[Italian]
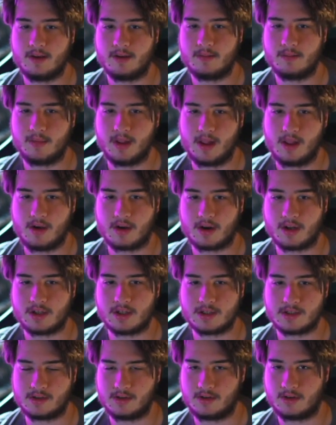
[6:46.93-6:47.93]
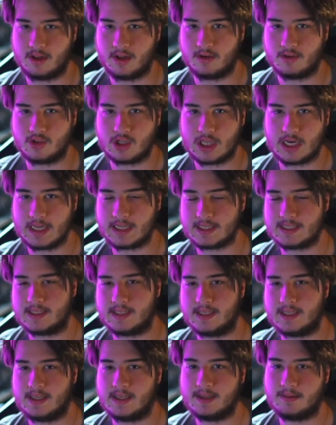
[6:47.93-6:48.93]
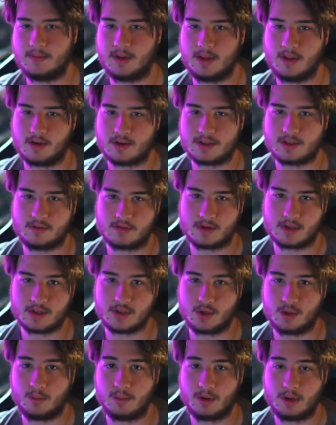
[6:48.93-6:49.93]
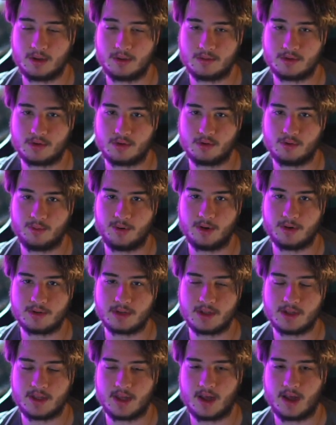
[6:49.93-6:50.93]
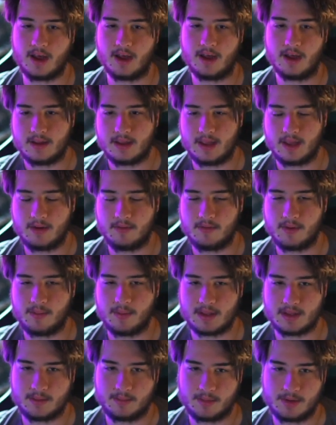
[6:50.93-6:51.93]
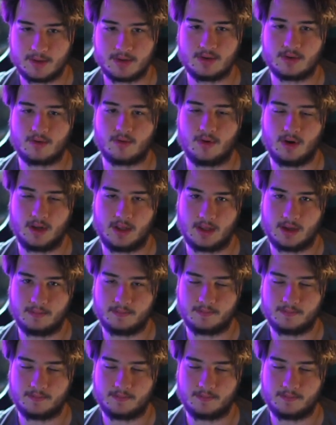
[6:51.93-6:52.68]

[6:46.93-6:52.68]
migliore gestione dei contrasti, miglior saturazione, maggior luminosità e ovviamente maggior qualità.